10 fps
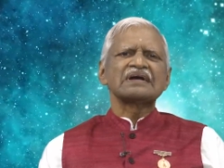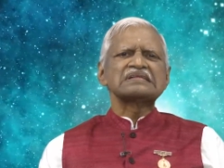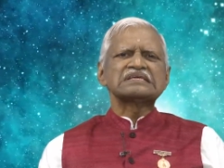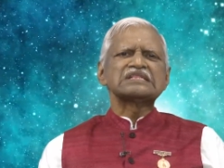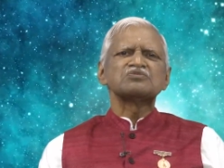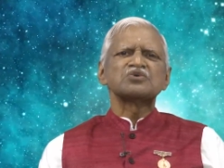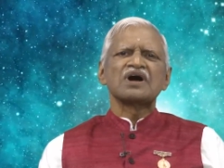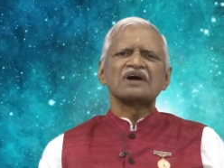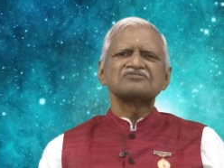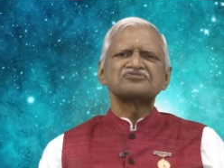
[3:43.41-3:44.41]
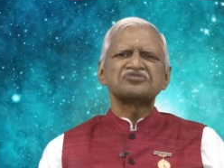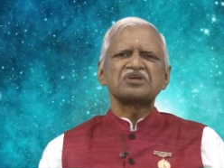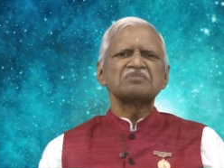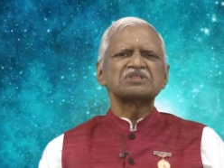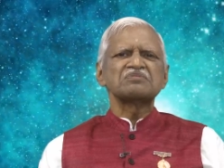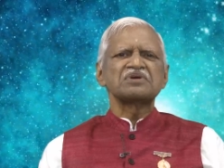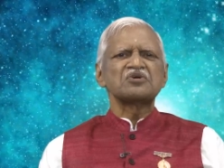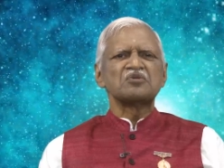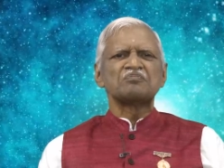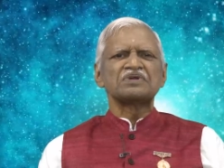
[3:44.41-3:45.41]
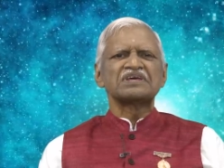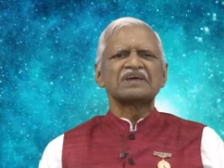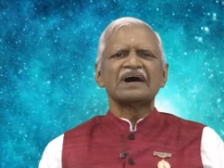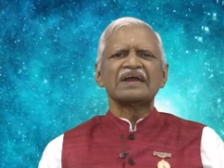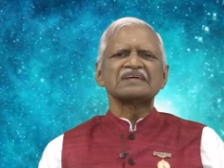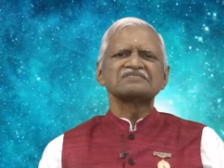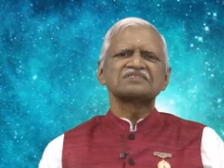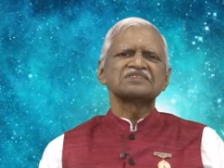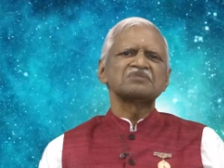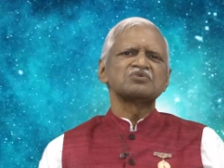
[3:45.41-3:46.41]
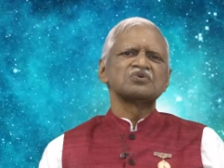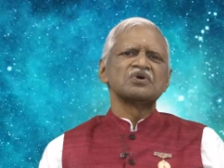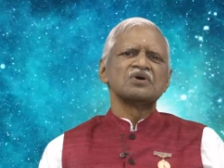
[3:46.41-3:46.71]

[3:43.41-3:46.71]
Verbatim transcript: ఖచ్చితముగా శ్రీమతమే గొప్పది అన్న సత్యము